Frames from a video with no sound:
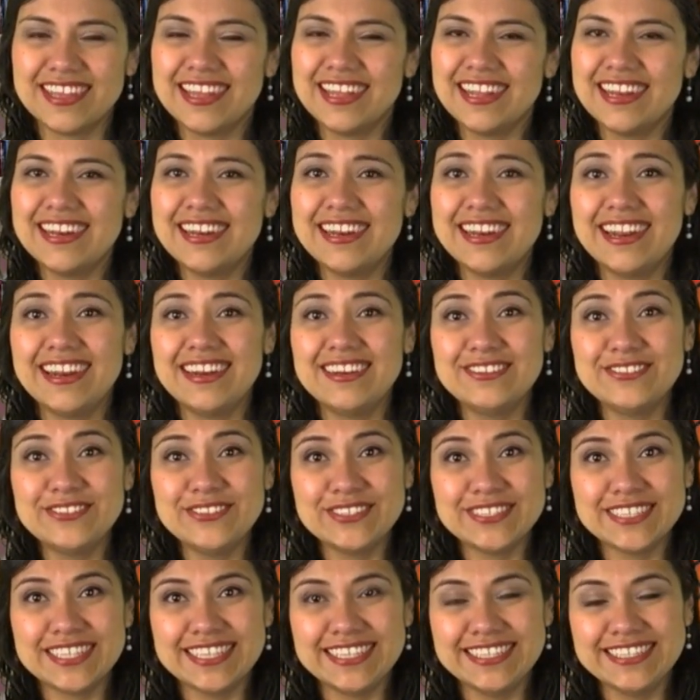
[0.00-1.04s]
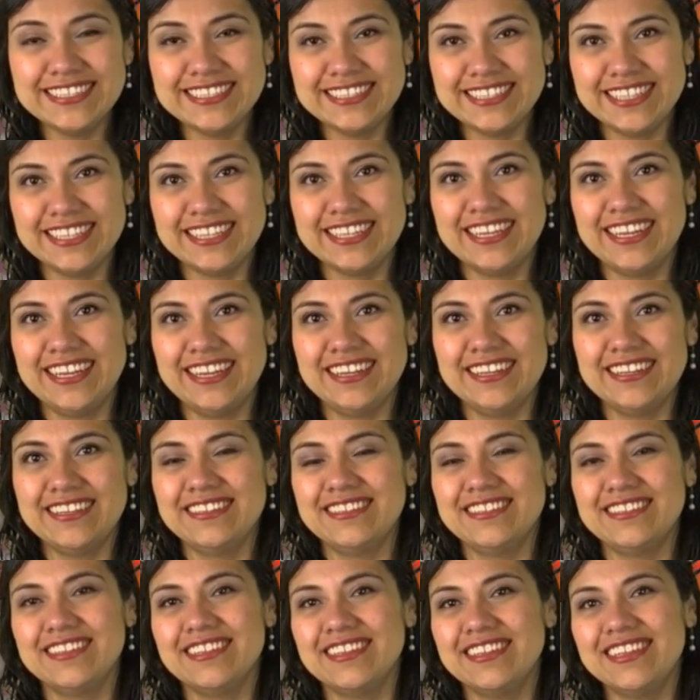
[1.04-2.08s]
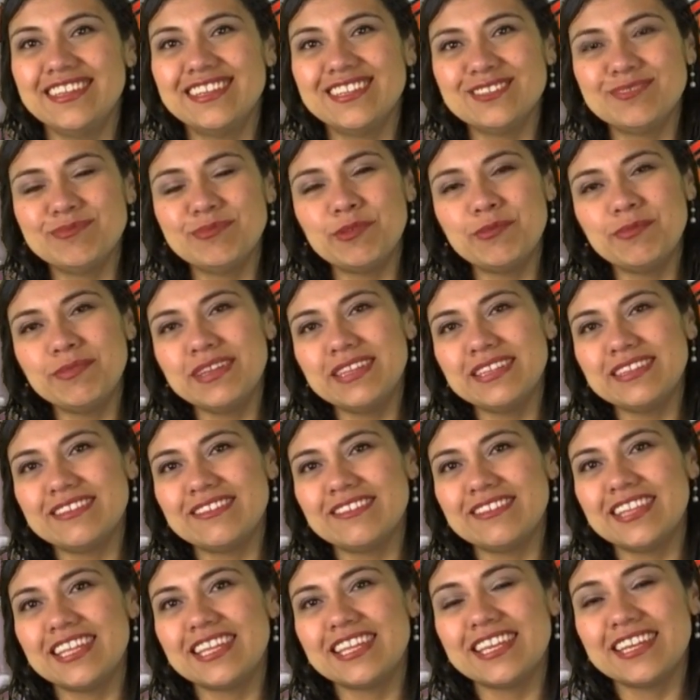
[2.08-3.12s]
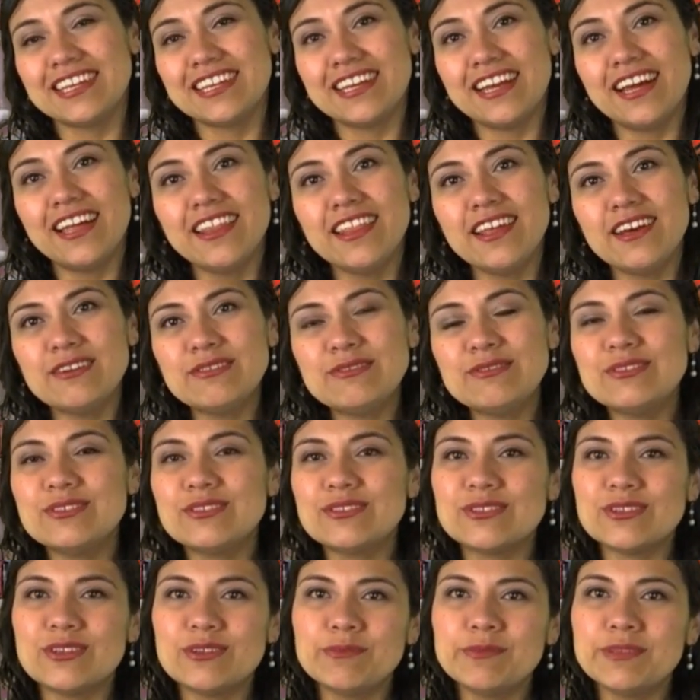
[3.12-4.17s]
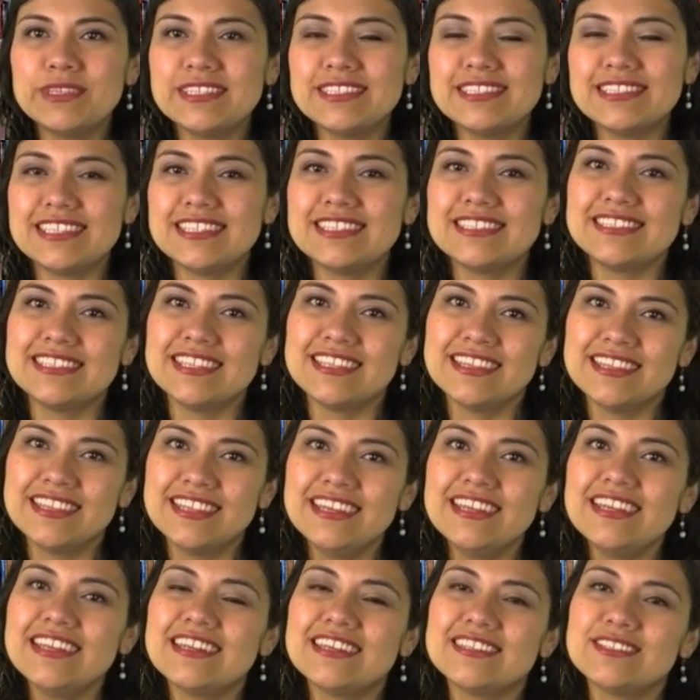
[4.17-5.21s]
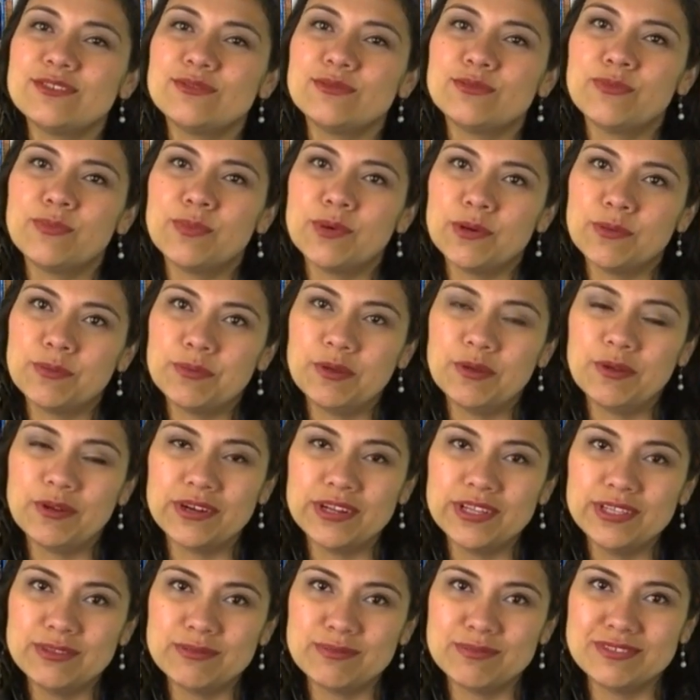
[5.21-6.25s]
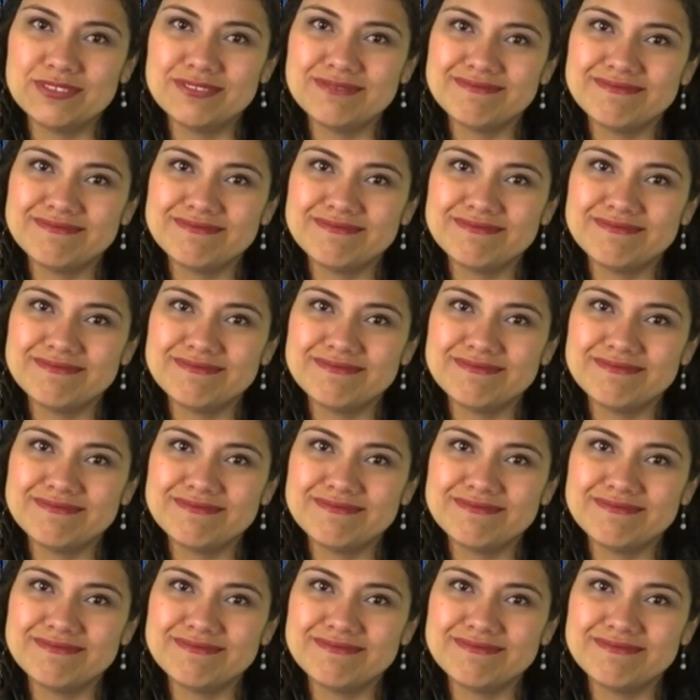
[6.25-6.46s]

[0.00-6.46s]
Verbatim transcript: la luz crística es momento de que cada uno comience a encender a su propio ritmo.